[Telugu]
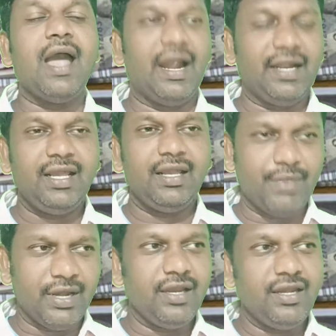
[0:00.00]
అంటే
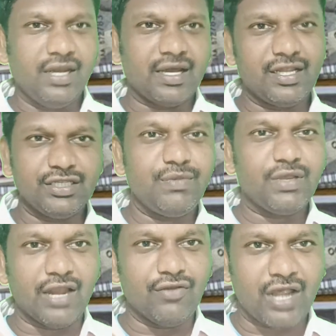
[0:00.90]
మన ఇండియన్ కరెన్సీ
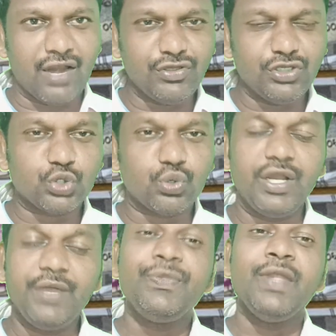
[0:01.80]
మీరు కన్వర్ట్
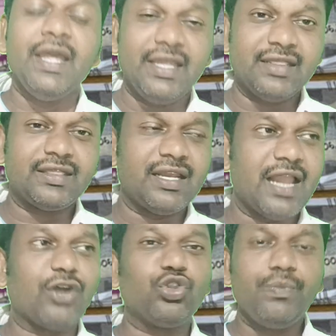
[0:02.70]
చేసుకోండి ఇంత
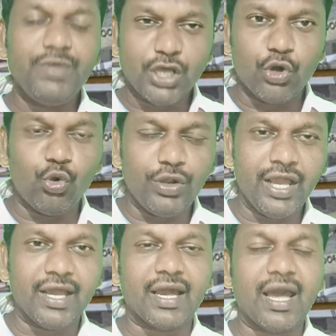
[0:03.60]
నగదు మీ దగ్గర ఉంటే
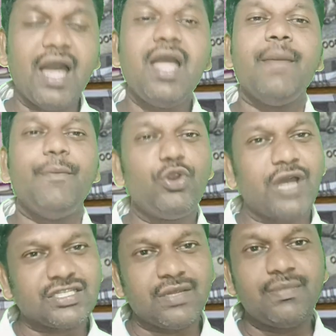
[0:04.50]
కనుక మీరు
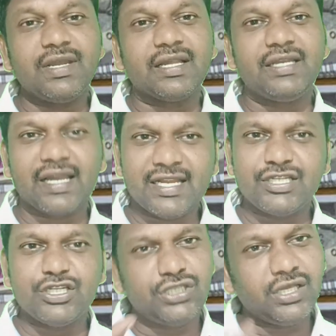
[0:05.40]
కస్టమర్
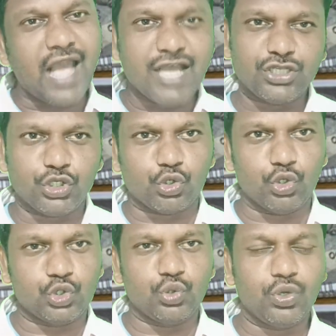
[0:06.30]
డిక్లరేషన్ ఇచ్చి క్యాష్
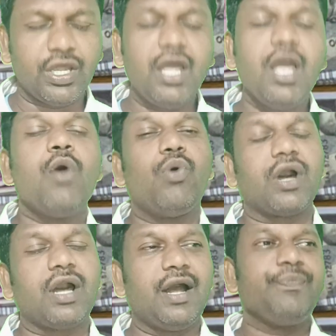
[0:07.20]
తెచ్చుకోవచ్చు ఓకే
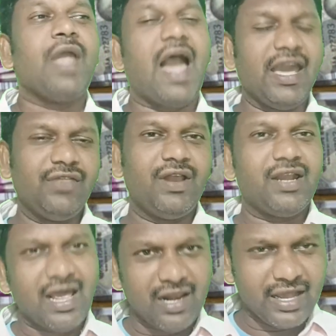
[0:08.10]
ఒక ఐదు వేల
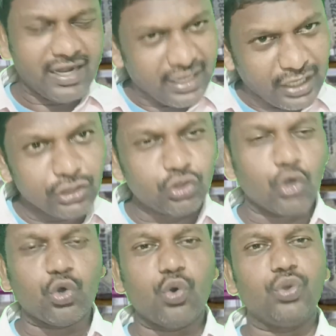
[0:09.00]
డాలర్ల కన్నా కింద
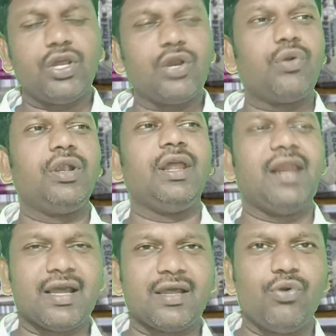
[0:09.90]
తక్కువ ఉందనుకోండి
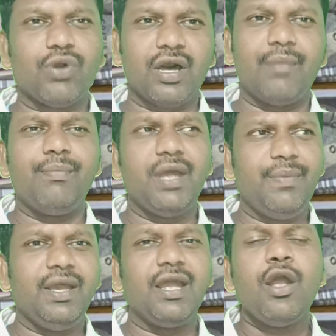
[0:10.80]
ఒక మేబీ